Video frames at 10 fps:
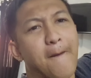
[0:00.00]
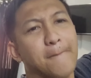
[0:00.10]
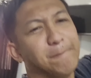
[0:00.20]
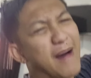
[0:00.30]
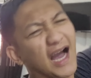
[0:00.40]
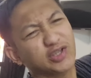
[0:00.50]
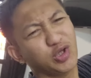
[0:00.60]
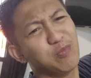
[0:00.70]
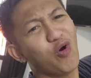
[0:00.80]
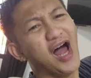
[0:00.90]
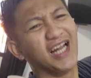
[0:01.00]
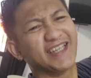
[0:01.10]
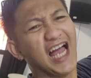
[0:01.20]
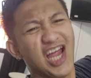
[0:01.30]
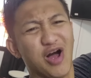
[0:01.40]
Back to Bukana
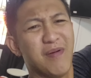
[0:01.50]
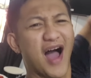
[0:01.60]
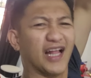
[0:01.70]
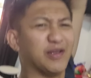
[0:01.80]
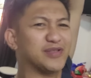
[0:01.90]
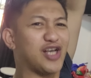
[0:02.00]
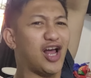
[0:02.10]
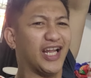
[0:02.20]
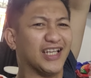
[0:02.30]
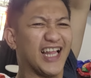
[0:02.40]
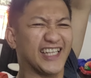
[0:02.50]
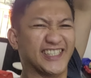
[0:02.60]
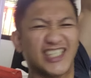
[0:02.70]
tayo mga Team Solid! Let's